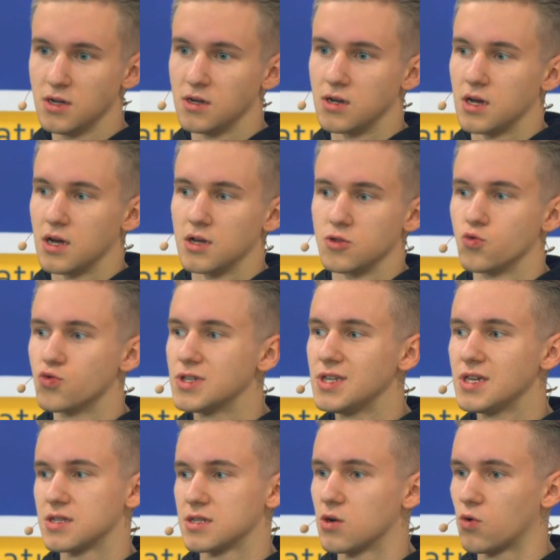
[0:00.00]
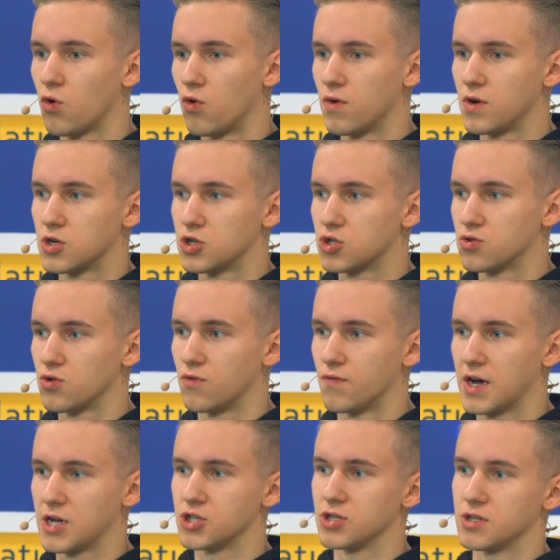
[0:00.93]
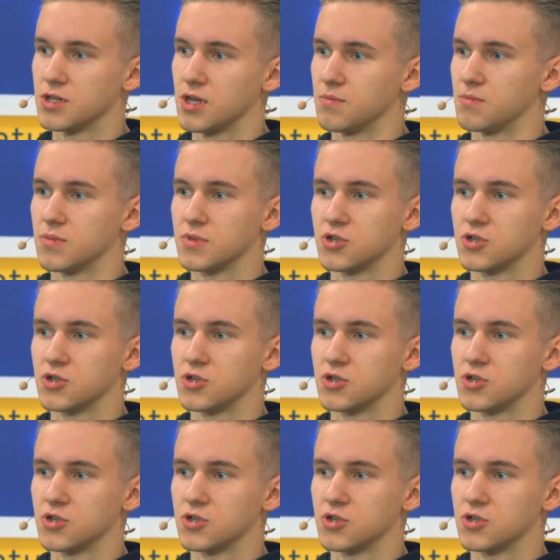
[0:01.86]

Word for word: А, тут нет такого, что важно, там,